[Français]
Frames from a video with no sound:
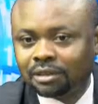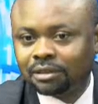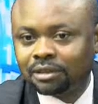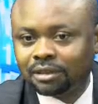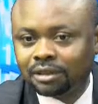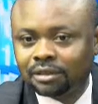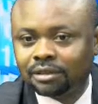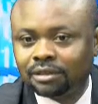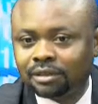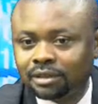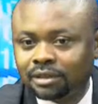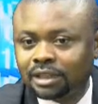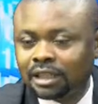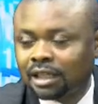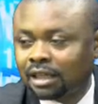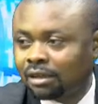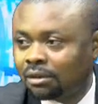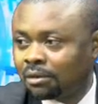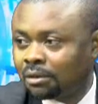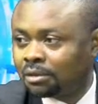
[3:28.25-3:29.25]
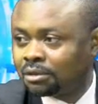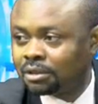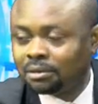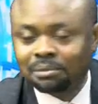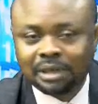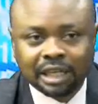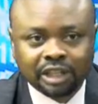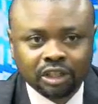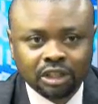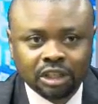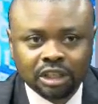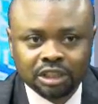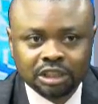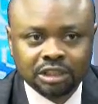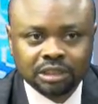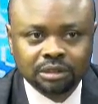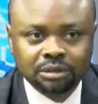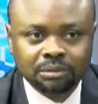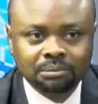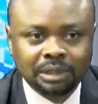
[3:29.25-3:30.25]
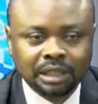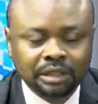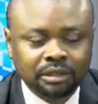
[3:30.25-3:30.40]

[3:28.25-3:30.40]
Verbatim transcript: euh, des rencontres de mariage et tout,